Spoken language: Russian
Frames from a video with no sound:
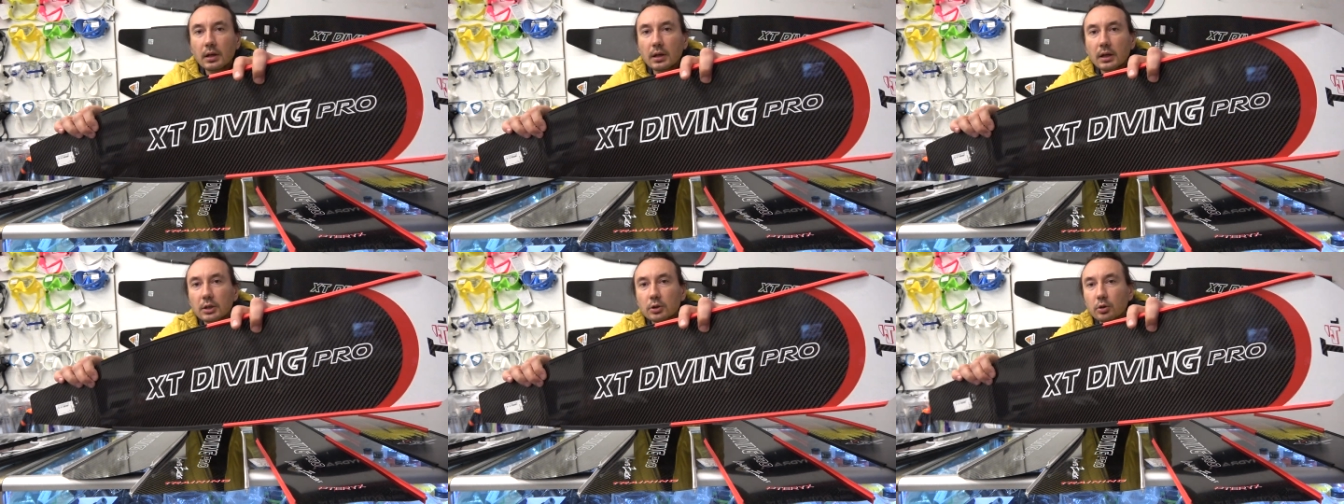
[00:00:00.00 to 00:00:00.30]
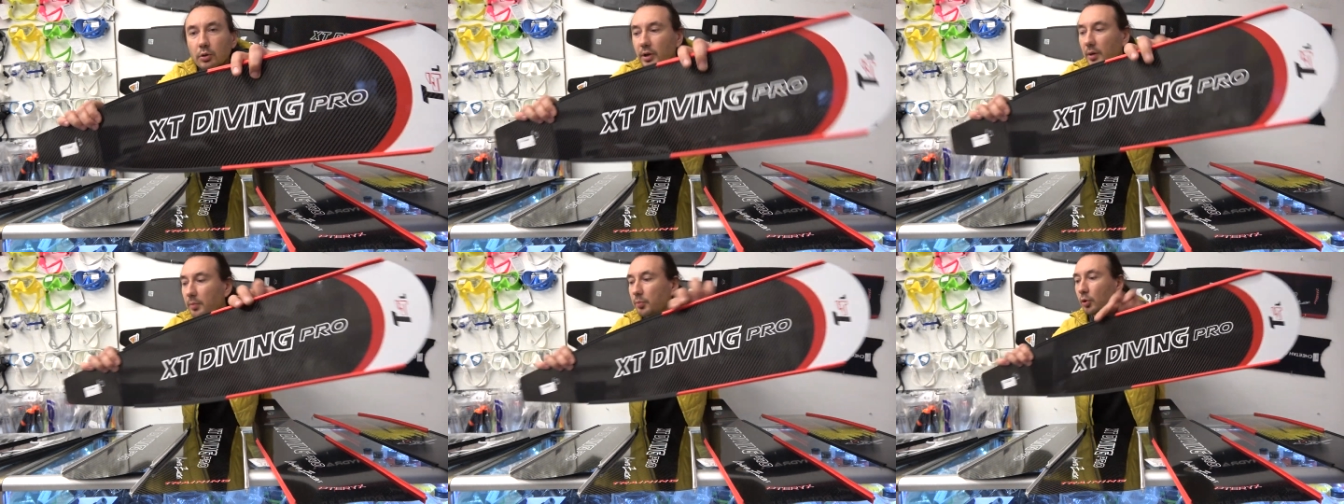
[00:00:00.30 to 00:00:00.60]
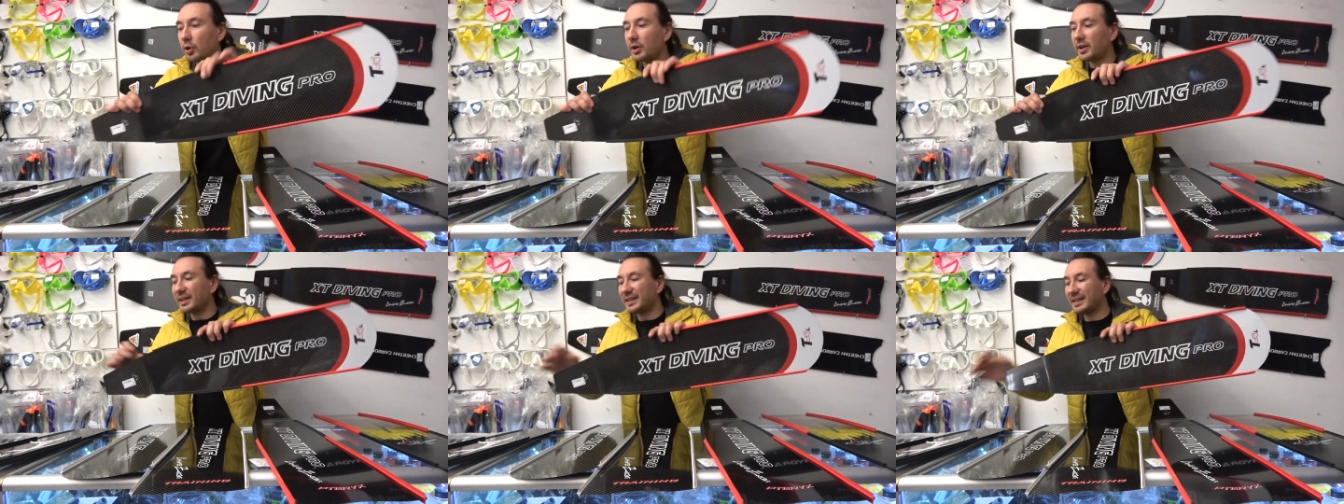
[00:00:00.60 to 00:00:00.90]
которая
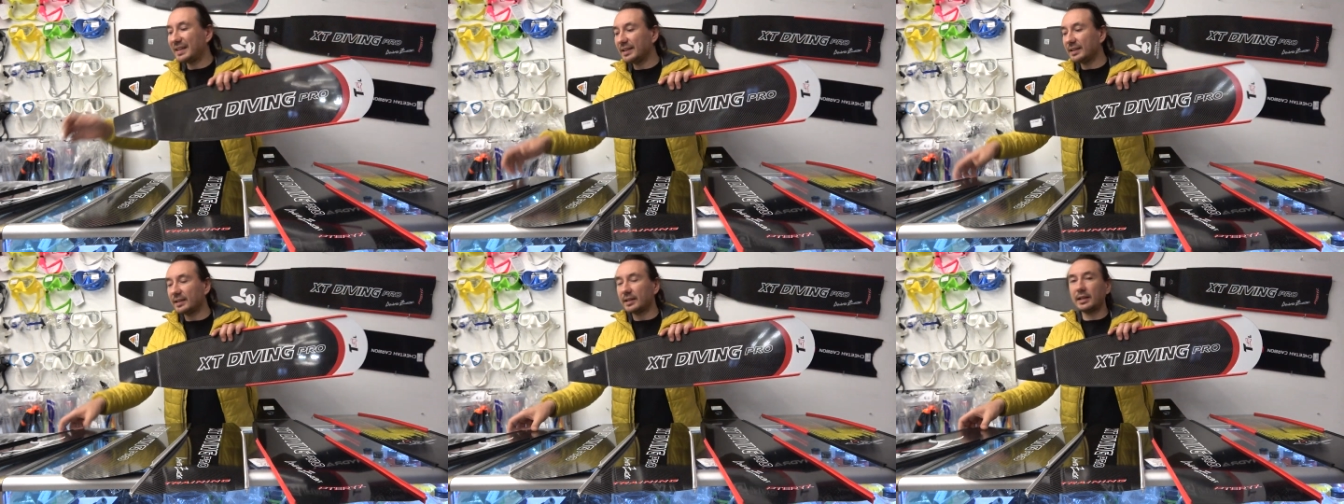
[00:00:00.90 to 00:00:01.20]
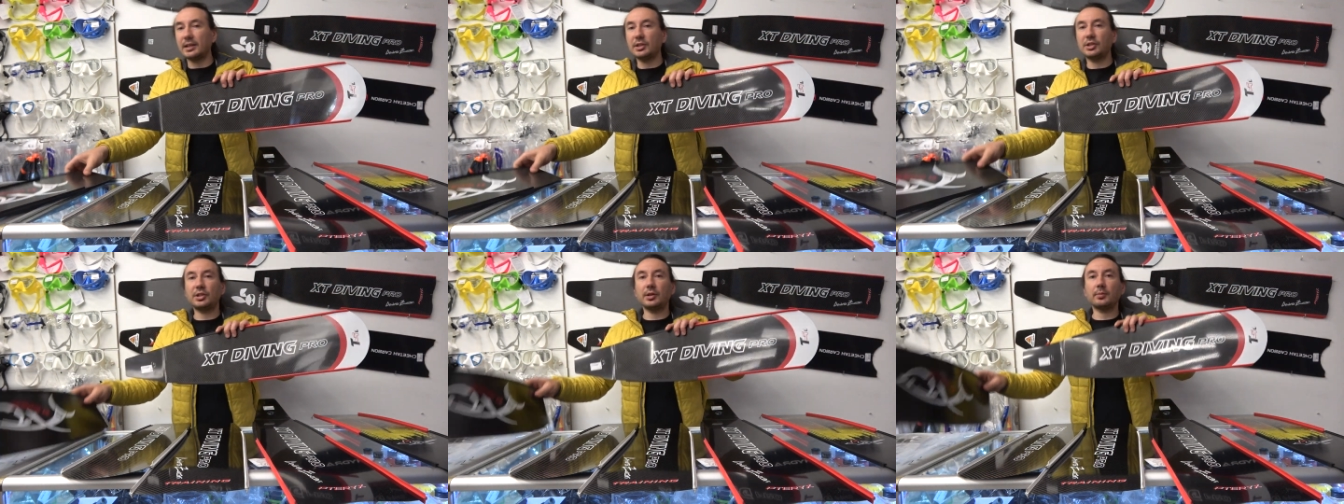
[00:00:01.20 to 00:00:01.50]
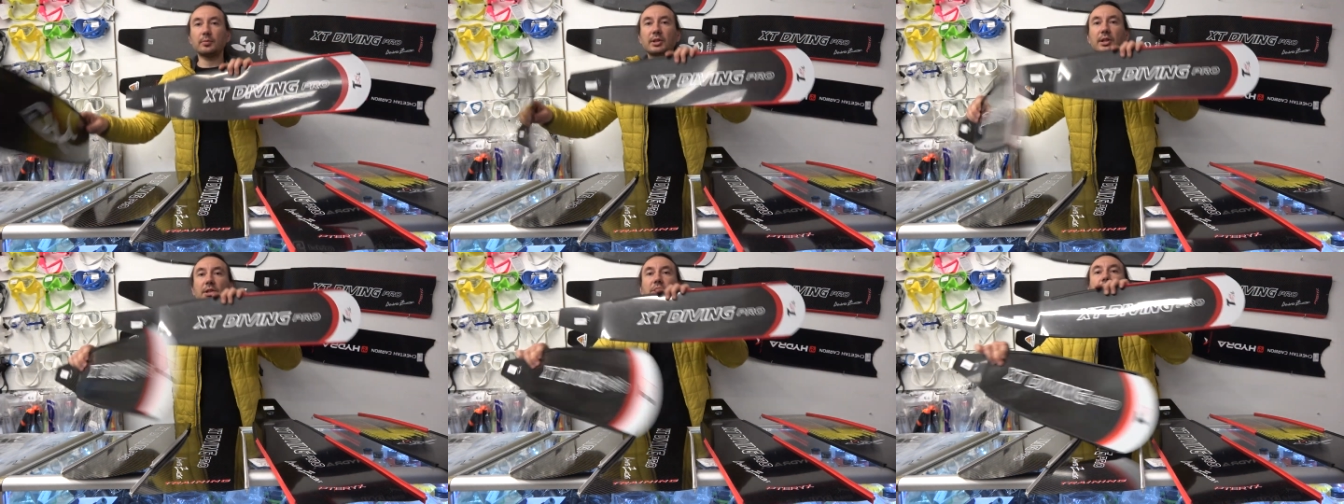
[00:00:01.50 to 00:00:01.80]
более длинная,
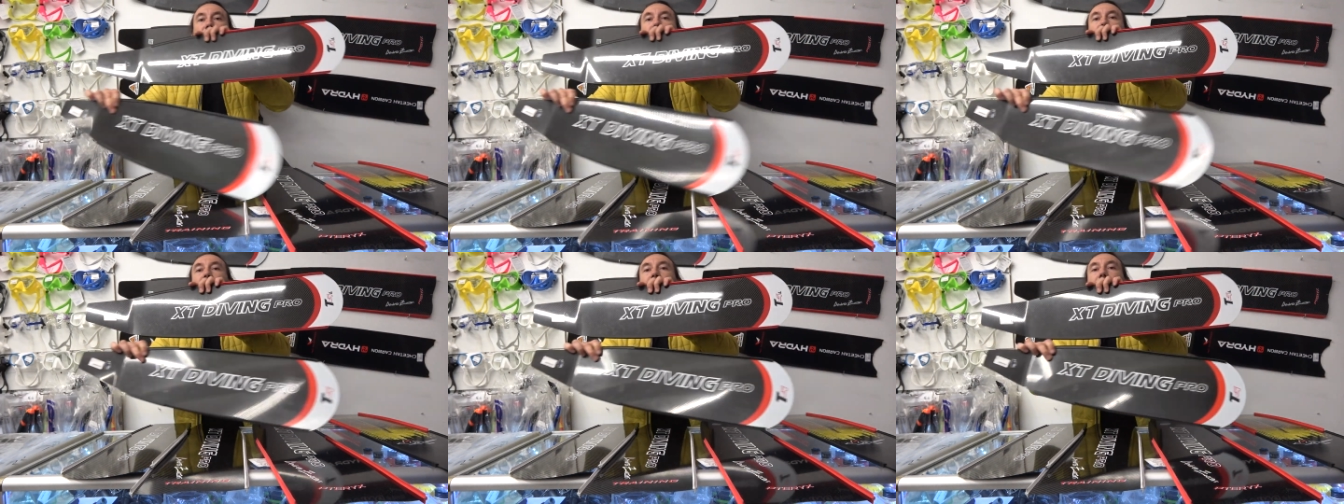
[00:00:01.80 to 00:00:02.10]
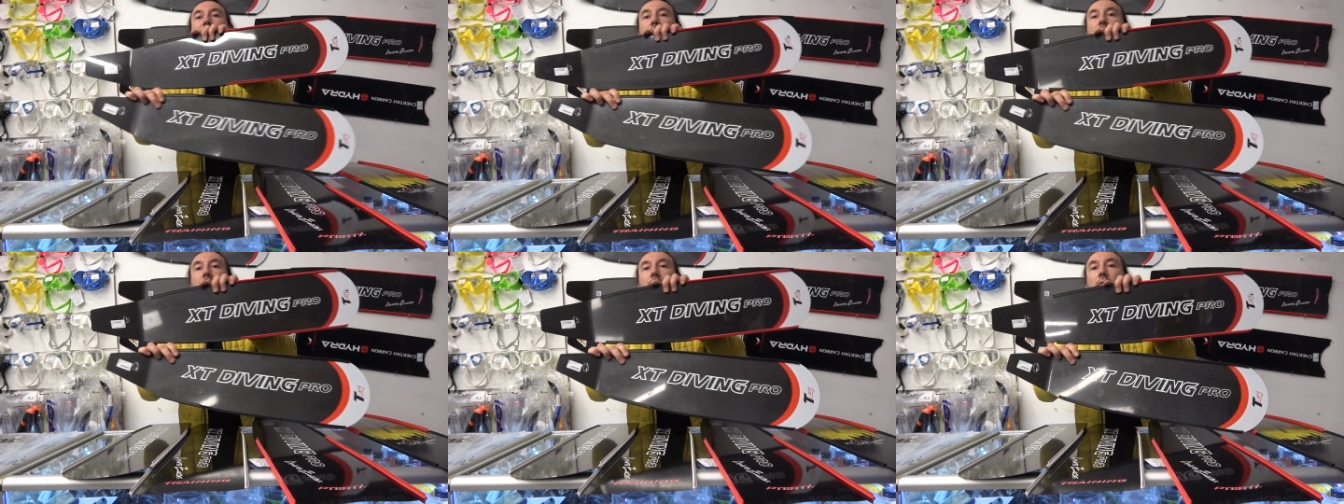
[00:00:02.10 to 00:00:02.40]
чем Т4.